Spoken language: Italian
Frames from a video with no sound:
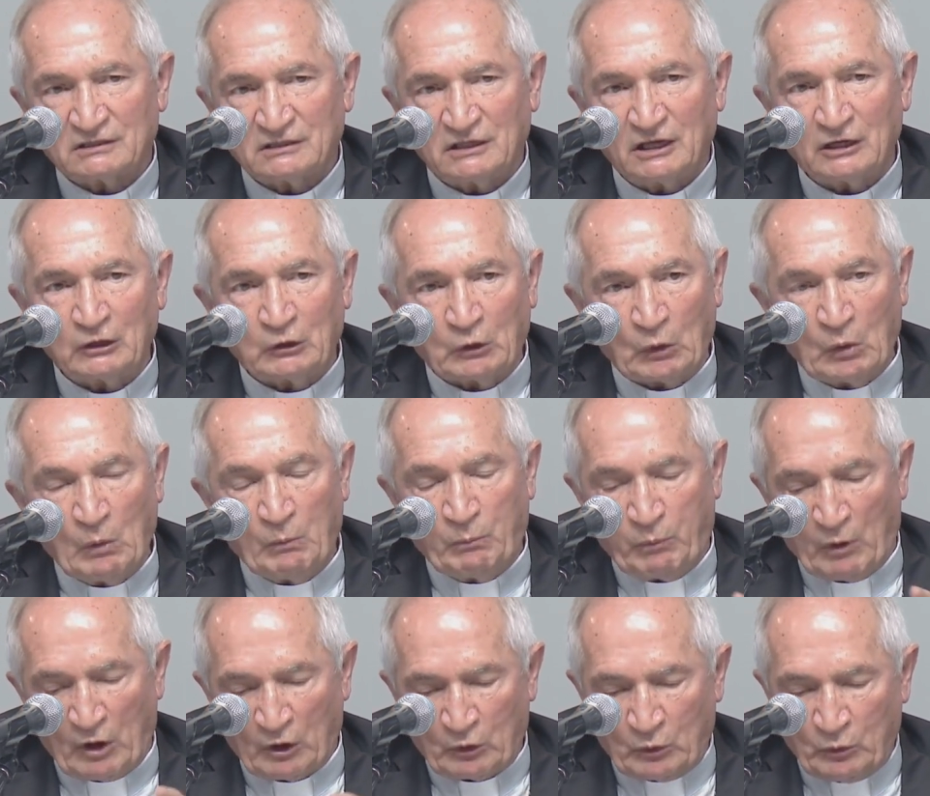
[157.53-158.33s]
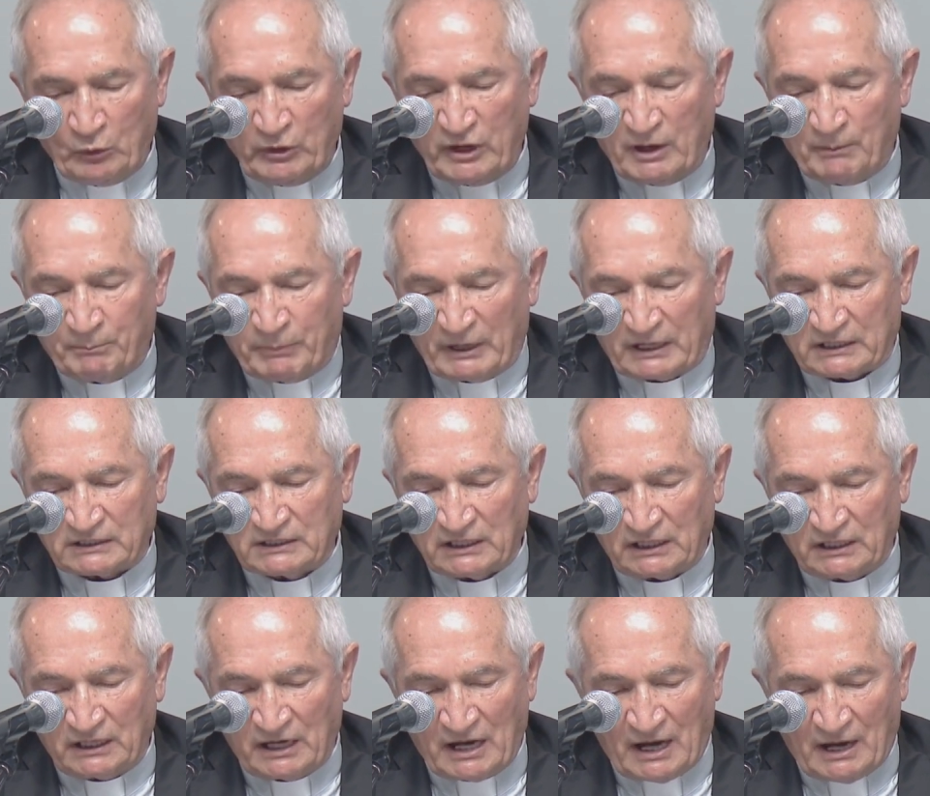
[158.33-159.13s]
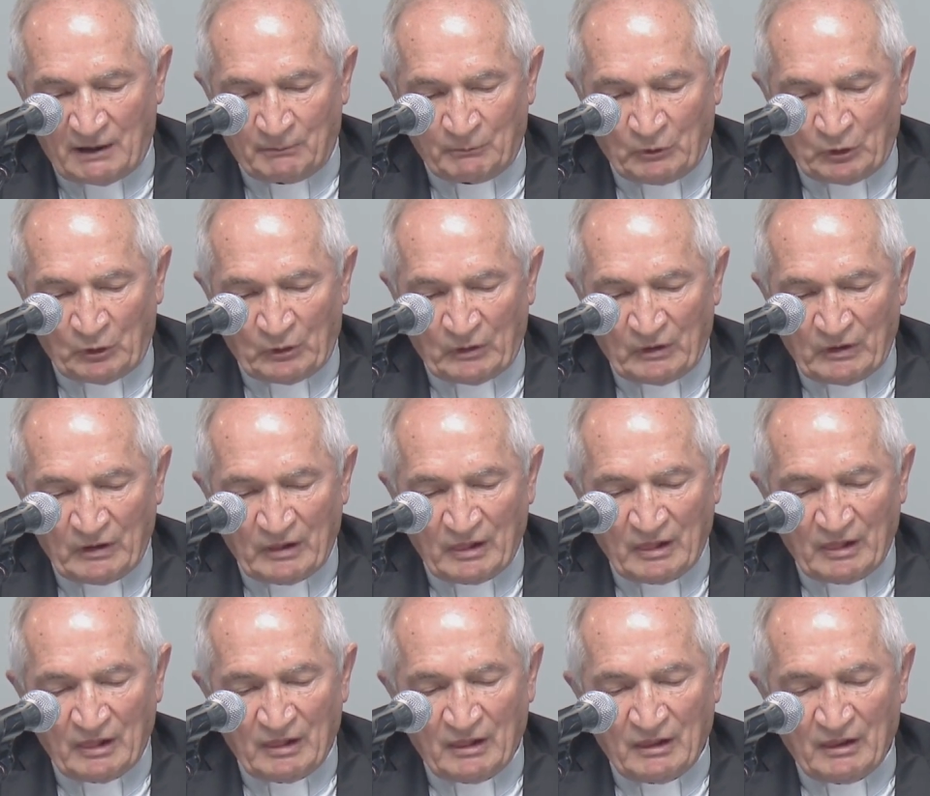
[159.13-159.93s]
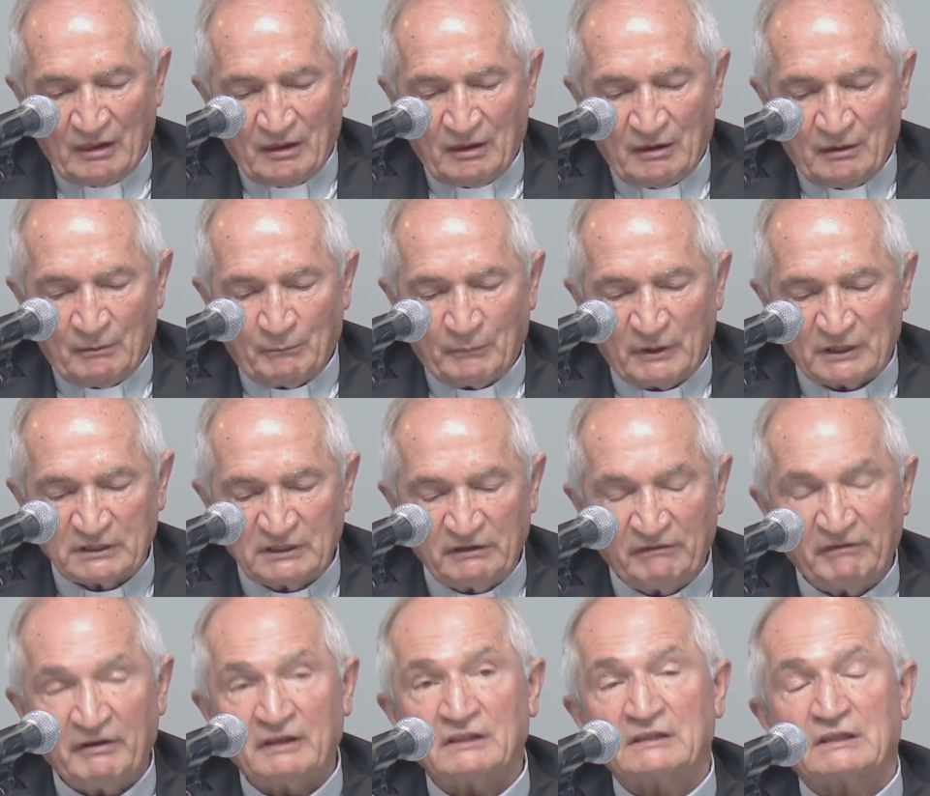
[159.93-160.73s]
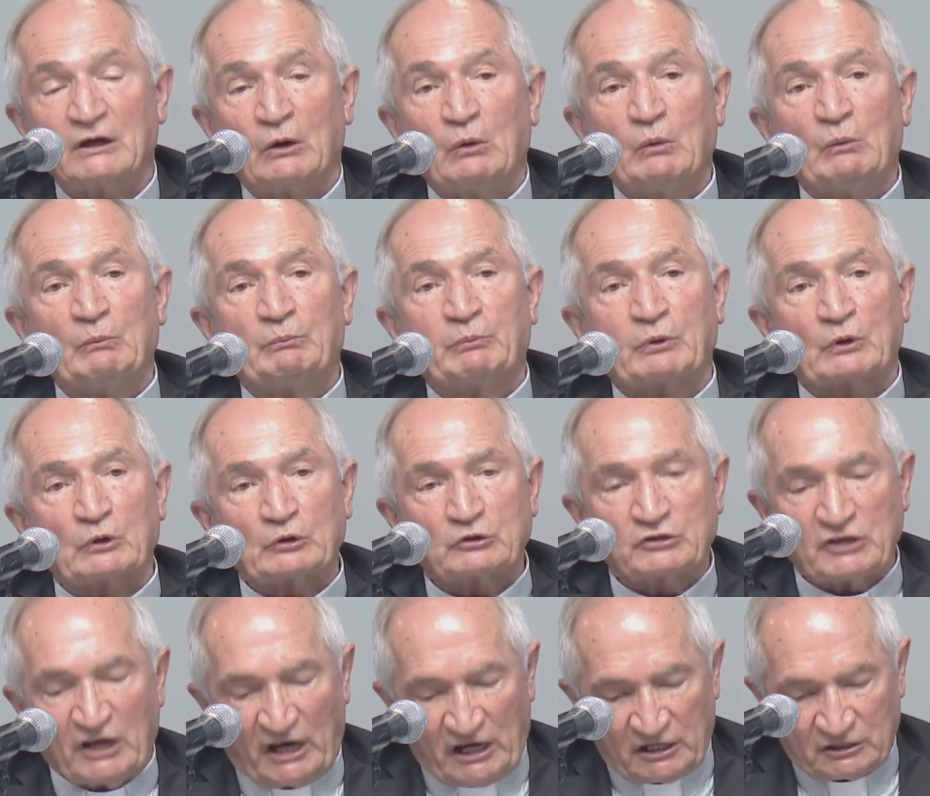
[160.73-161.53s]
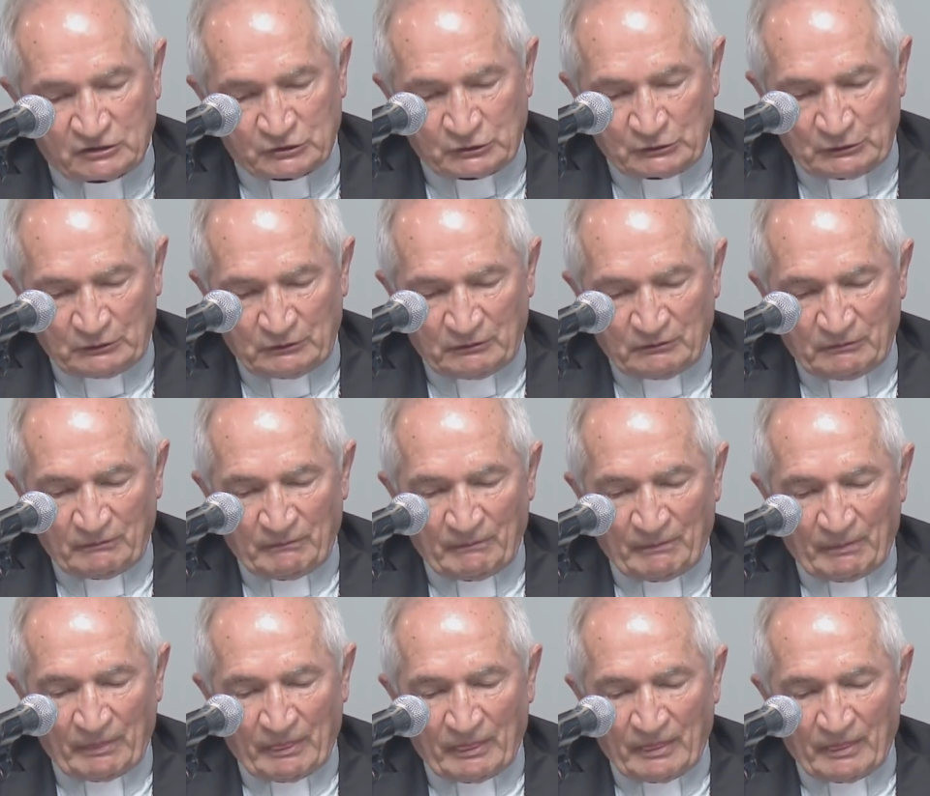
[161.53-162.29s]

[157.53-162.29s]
del gruppo a cui apparteniamo, ma diventa un processo